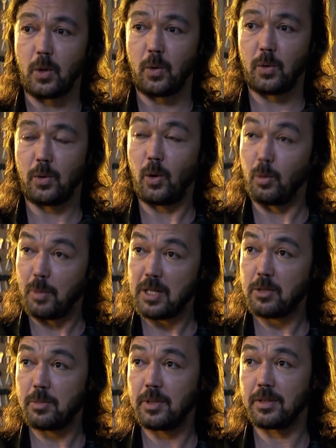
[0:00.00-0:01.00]
Oo,
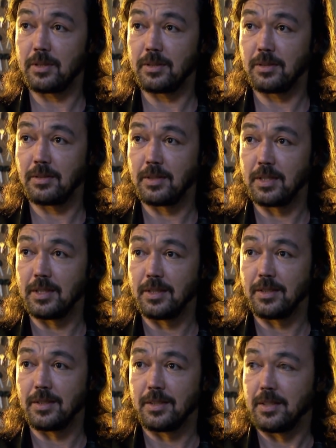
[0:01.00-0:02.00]
olmaz mı?
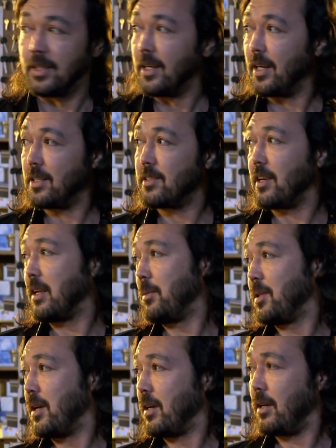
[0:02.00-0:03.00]
Hadi Zeynep'i de